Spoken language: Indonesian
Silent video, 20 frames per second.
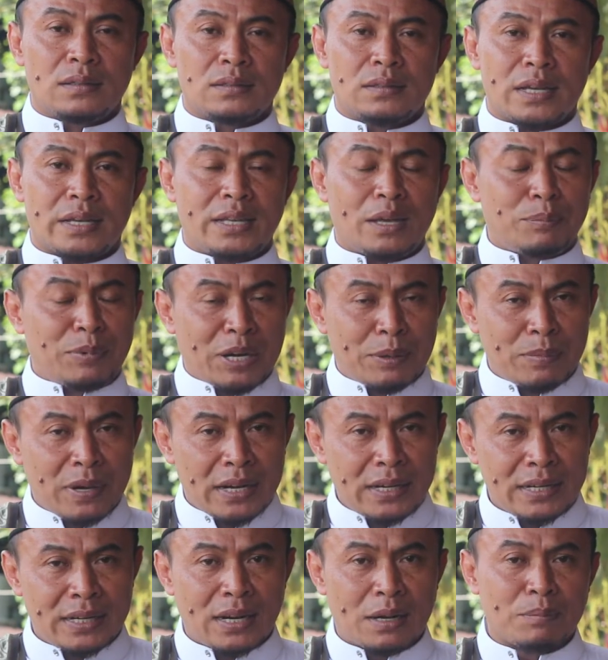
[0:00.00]
Saya
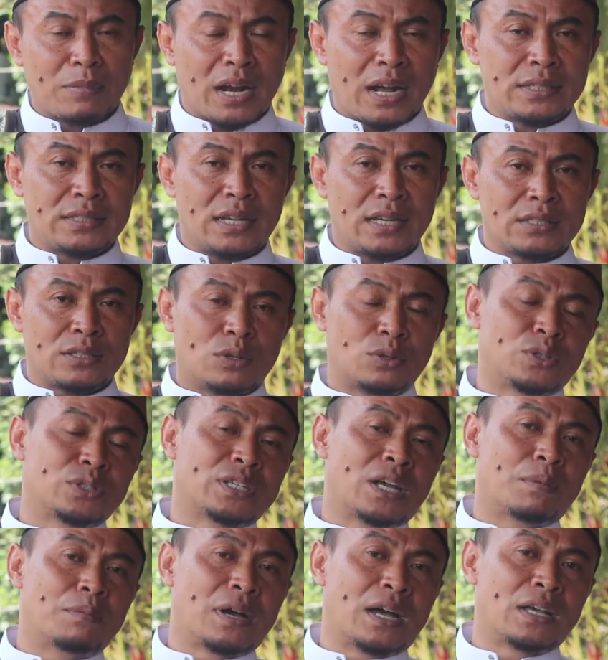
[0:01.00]
pribadi dan mengajak seru
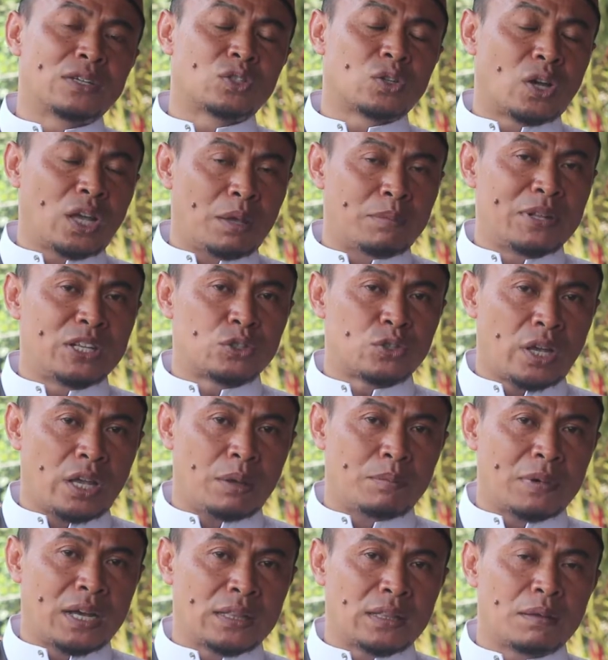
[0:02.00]
jamaah soimin
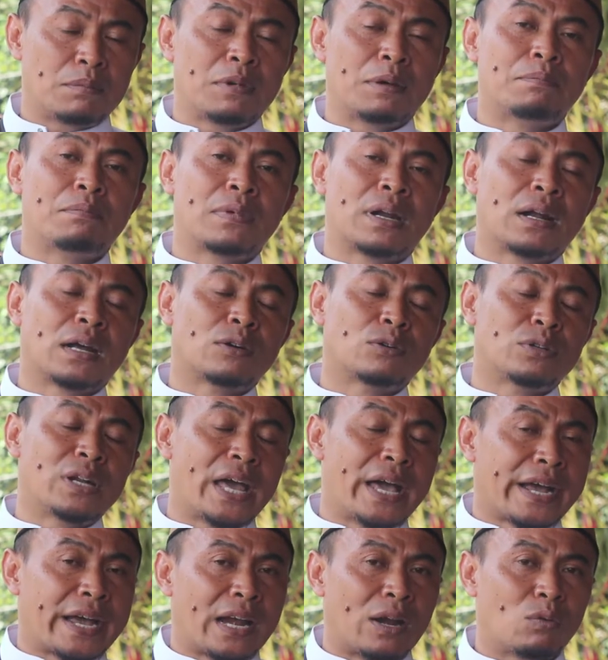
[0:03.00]
soimat
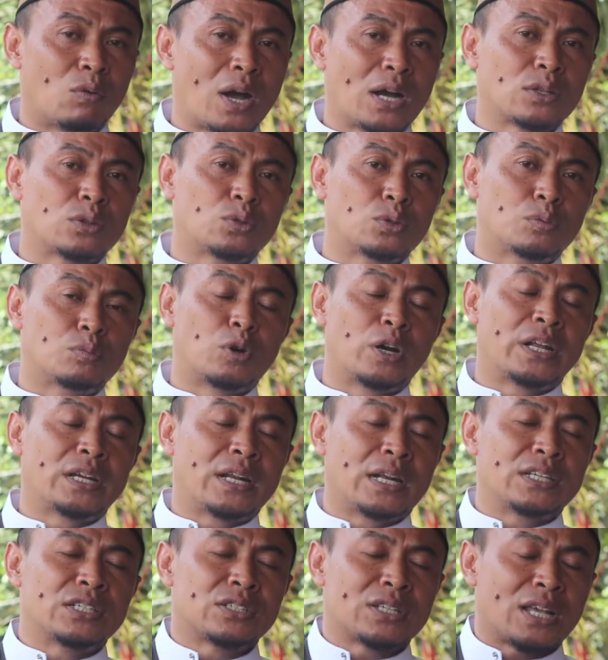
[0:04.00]
menggunakan waktu mulai dari